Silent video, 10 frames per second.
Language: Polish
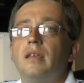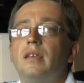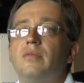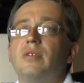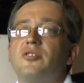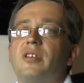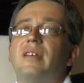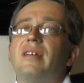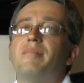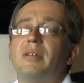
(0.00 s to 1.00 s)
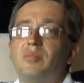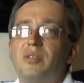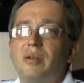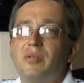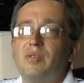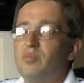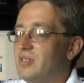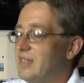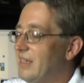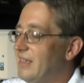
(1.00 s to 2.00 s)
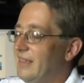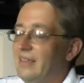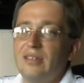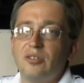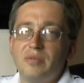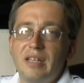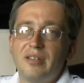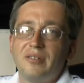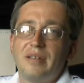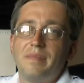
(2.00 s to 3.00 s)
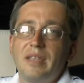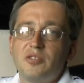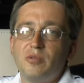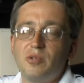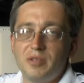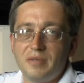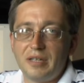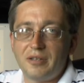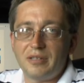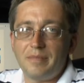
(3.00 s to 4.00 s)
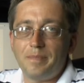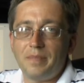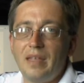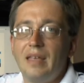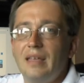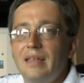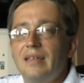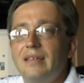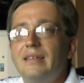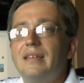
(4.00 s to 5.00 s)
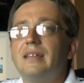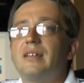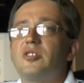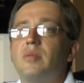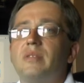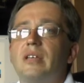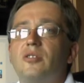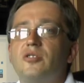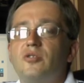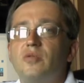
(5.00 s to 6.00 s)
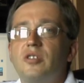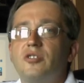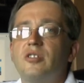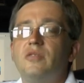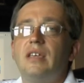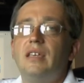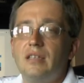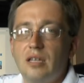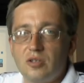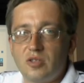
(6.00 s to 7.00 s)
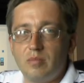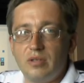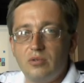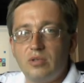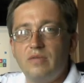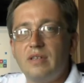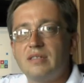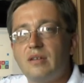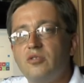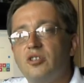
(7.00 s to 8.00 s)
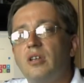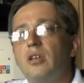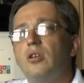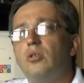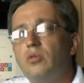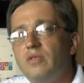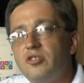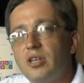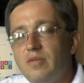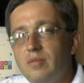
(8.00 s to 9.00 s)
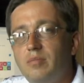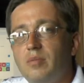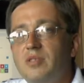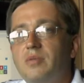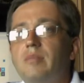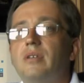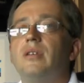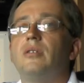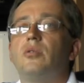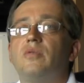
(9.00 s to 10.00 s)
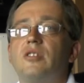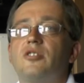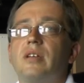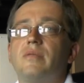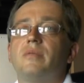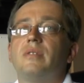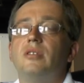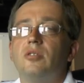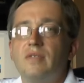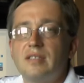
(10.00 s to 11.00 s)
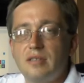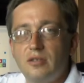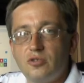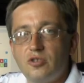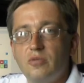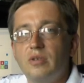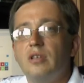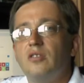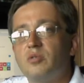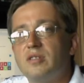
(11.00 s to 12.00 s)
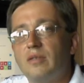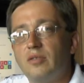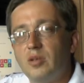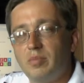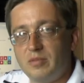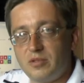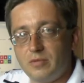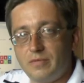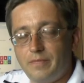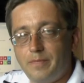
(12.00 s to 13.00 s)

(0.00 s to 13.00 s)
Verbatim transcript: I właśnie panu Michałowi przyznaję tą nagrodę, naszą główną nagrodę. Jednak chciałbym nagrodzić również dwie inne osoby, które wykazały się równie ciekawymi pomysłami, równie ciekawą innowacyjnością przedstawionych pomysłów.